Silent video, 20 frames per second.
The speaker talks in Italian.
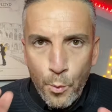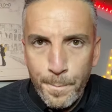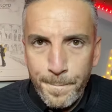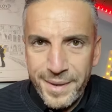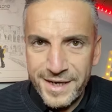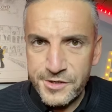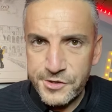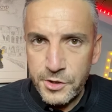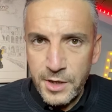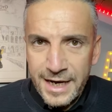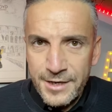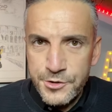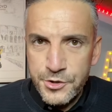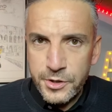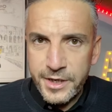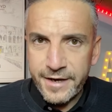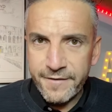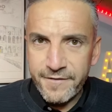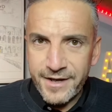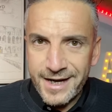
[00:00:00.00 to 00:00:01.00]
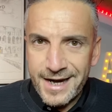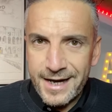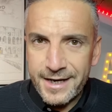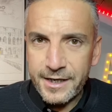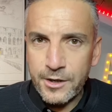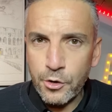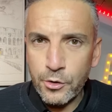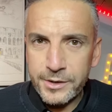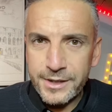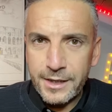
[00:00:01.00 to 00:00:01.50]
personaggio che verrà
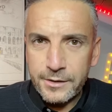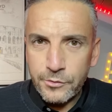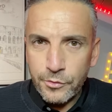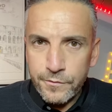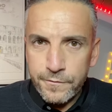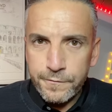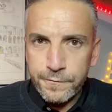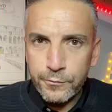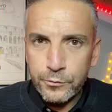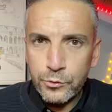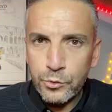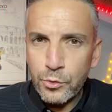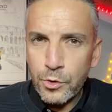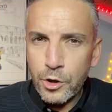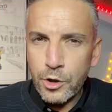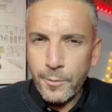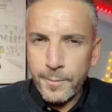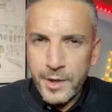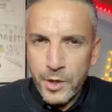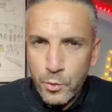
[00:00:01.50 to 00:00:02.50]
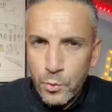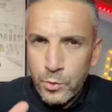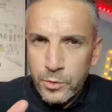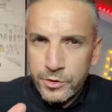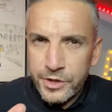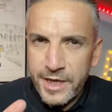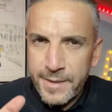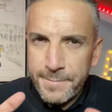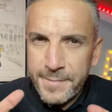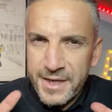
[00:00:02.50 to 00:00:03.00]
ricordato in futuro come
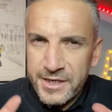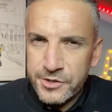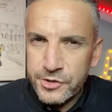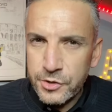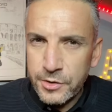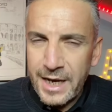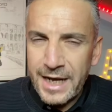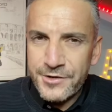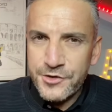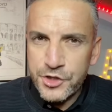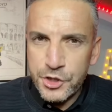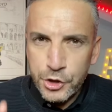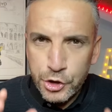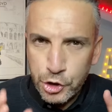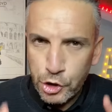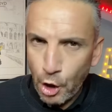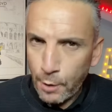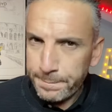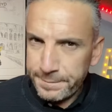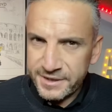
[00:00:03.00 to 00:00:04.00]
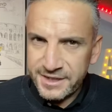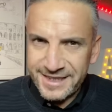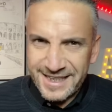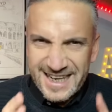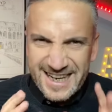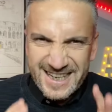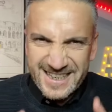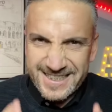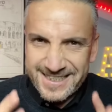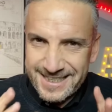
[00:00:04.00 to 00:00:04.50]
uno dei personaggi top
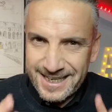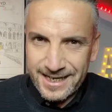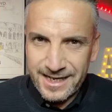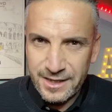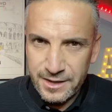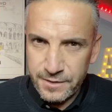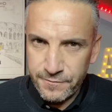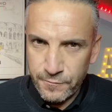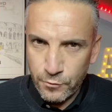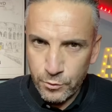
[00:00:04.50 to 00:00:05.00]
delle serie tv,